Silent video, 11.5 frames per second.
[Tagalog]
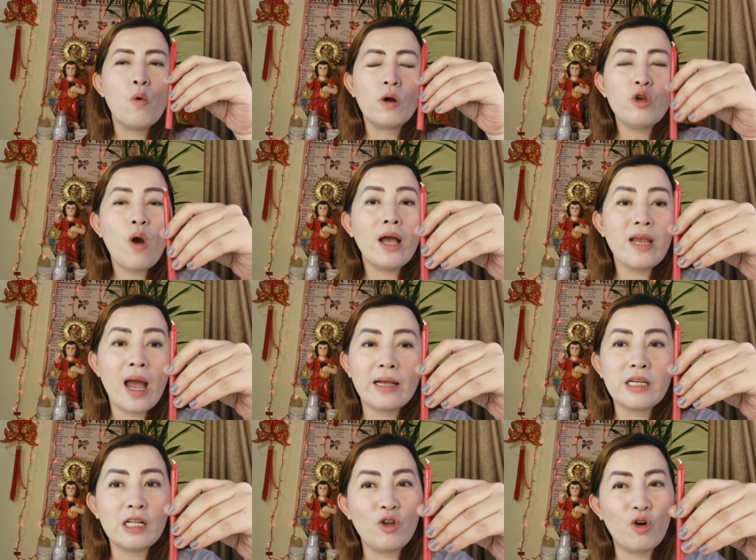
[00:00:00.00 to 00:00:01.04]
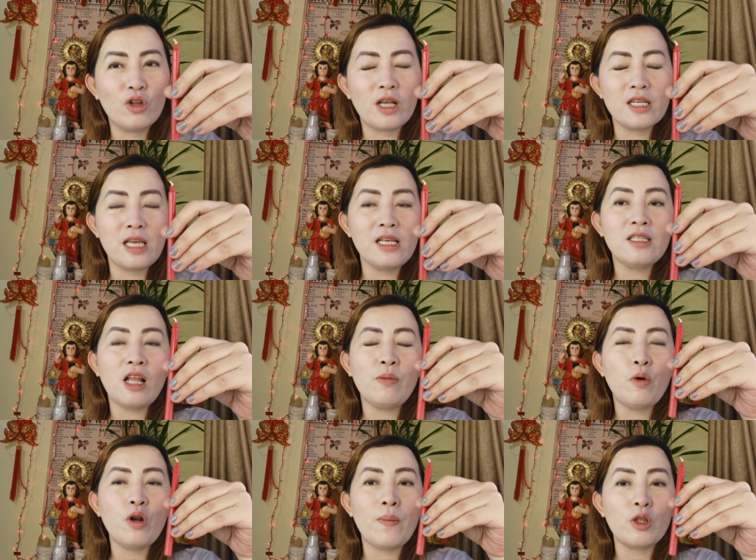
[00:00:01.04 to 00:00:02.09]
Huwag nyo hayaan siya doon kasi instead
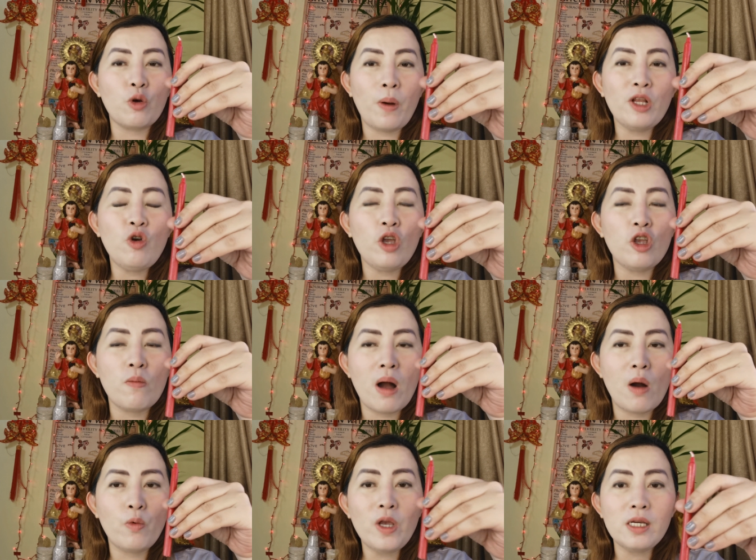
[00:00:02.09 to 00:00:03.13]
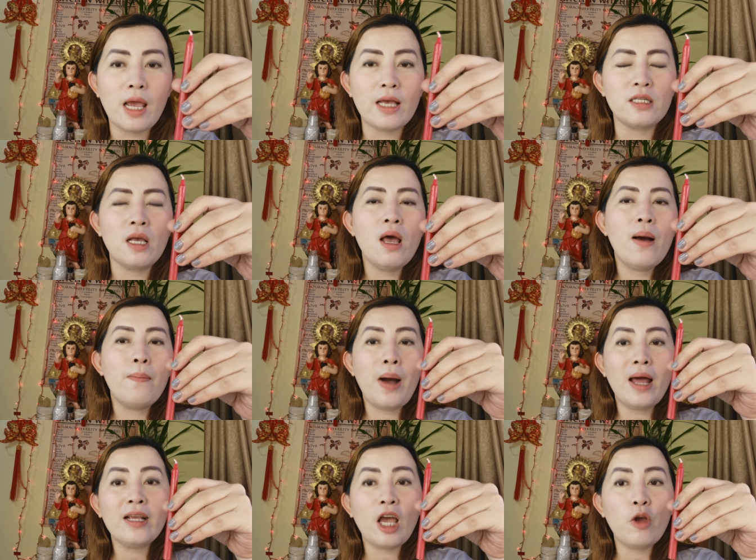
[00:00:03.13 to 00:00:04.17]
po na matupad yung inyong mga wishes,
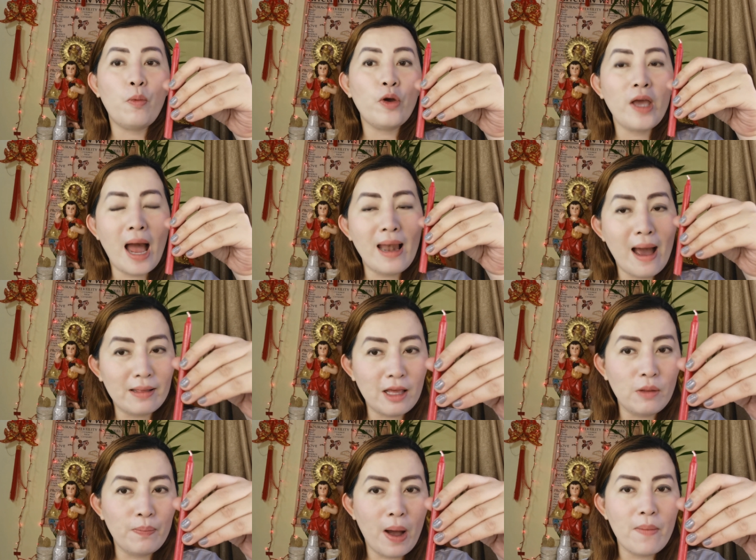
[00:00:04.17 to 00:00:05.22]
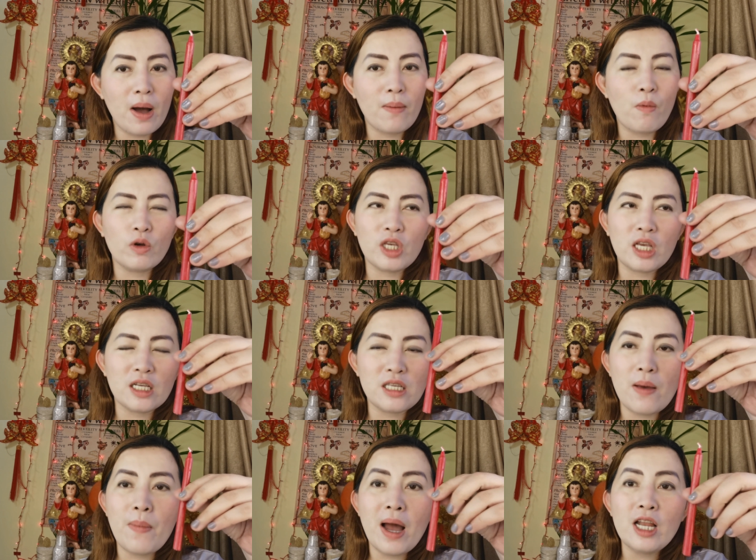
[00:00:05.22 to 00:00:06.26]
maaaring kayo po alatin pa mga bossing
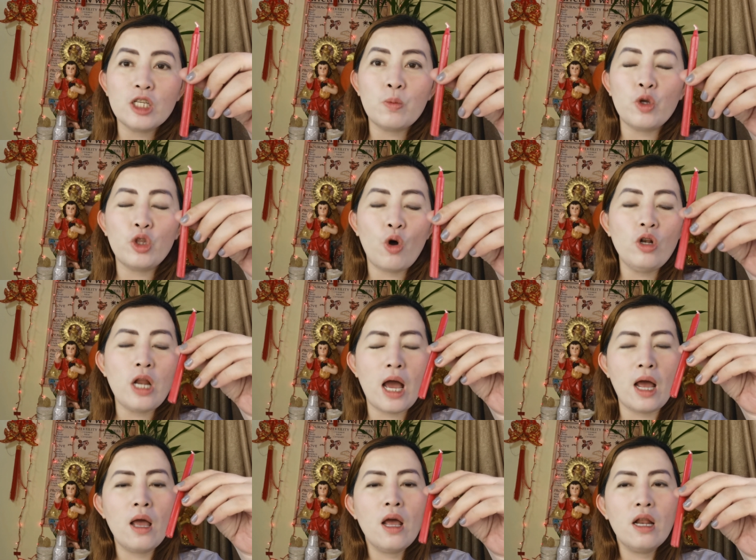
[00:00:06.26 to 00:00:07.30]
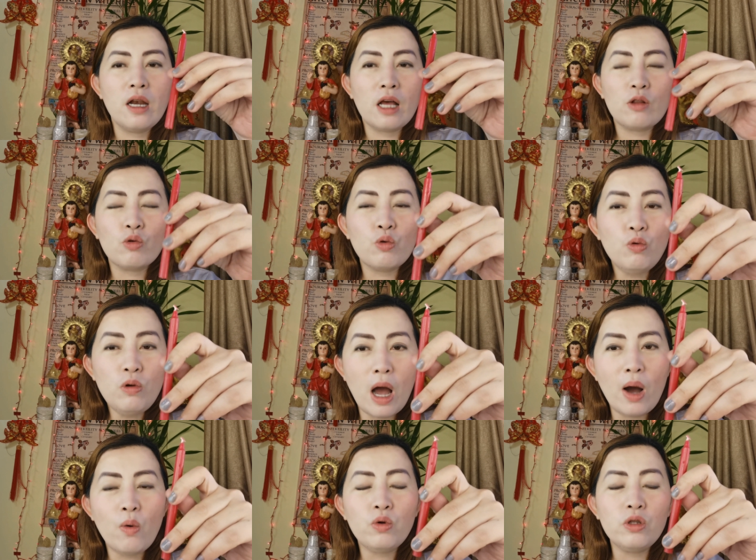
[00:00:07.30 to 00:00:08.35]
kasi malas po ito na
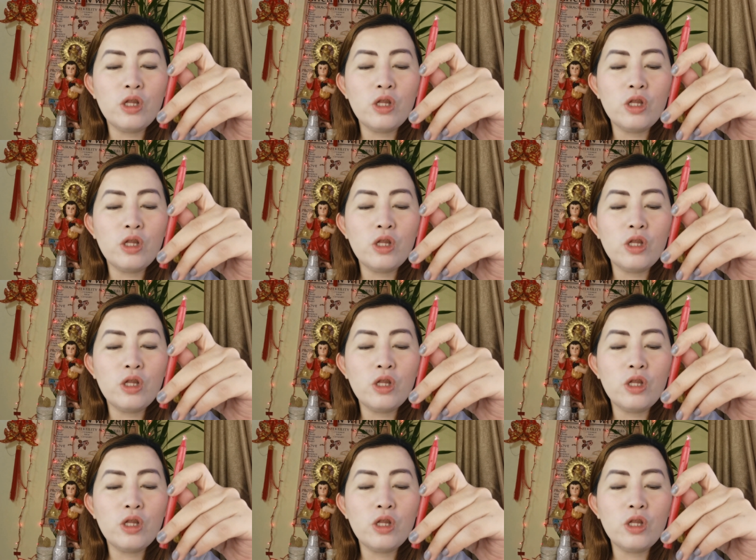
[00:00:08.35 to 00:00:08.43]
natutunaw